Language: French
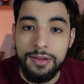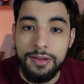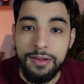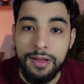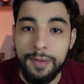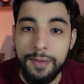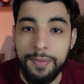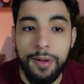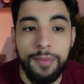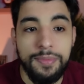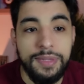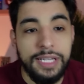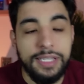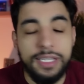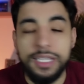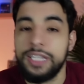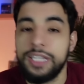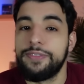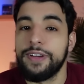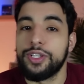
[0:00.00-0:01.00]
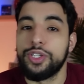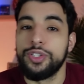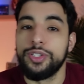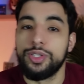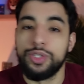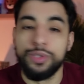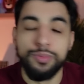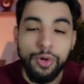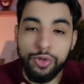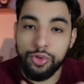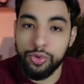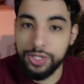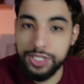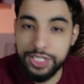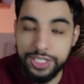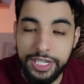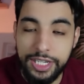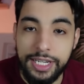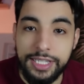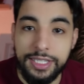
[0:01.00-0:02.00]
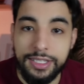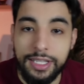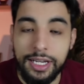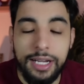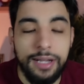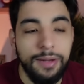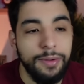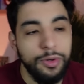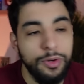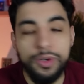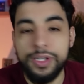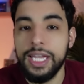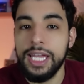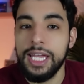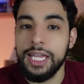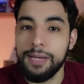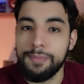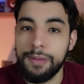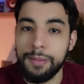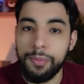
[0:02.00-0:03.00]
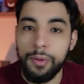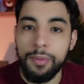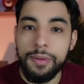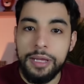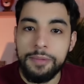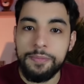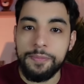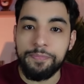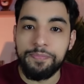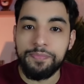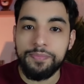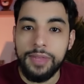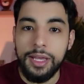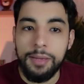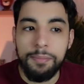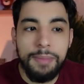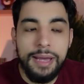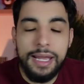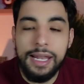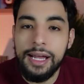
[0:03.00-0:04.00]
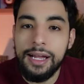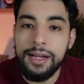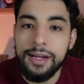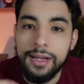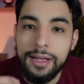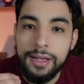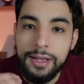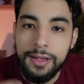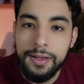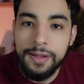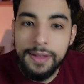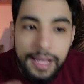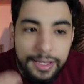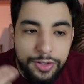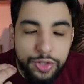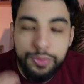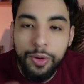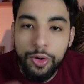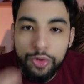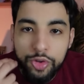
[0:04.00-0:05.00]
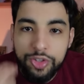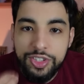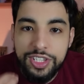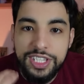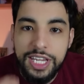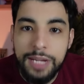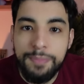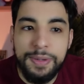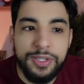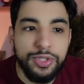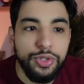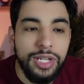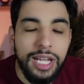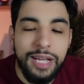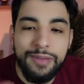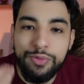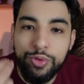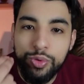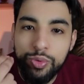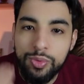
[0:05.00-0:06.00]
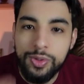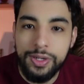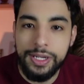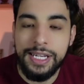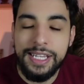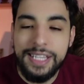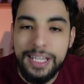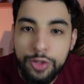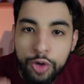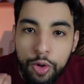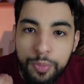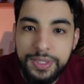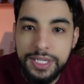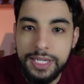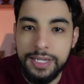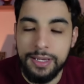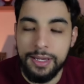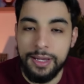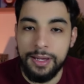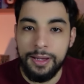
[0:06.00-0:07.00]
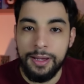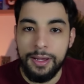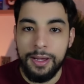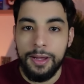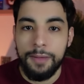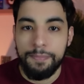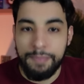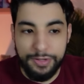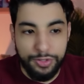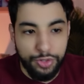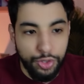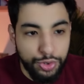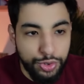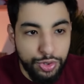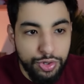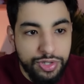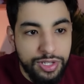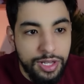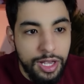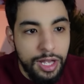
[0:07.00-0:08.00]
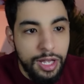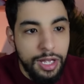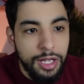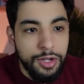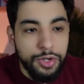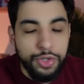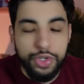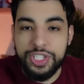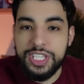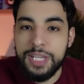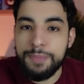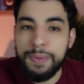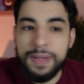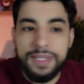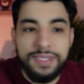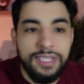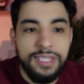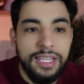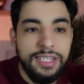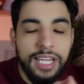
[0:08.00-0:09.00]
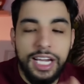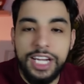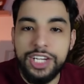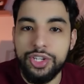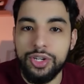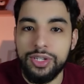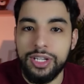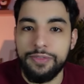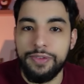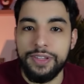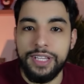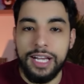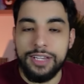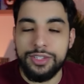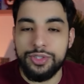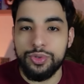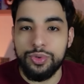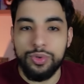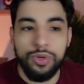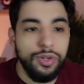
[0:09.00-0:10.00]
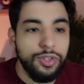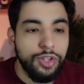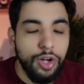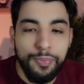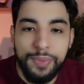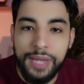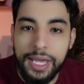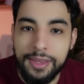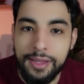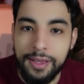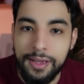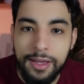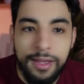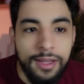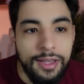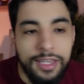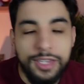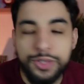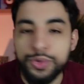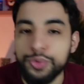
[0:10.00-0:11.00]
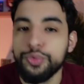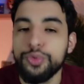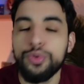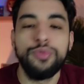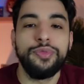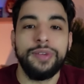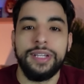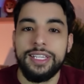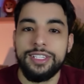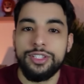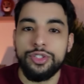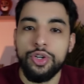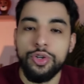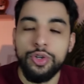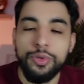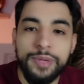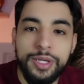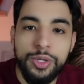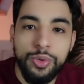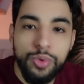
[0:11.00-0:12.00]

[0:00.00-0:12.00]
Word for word: Un problème technique qui fait que tu, manques d'oxygène, etc. Ok, y a pas de problème. Mais là, Là, tu manques d'oxygène parce que l'avion, il était trop petit. Parce que juste, je sais pas si les dirigeants de la fédération euh, gambienne, ils ont voulu faire des économies ou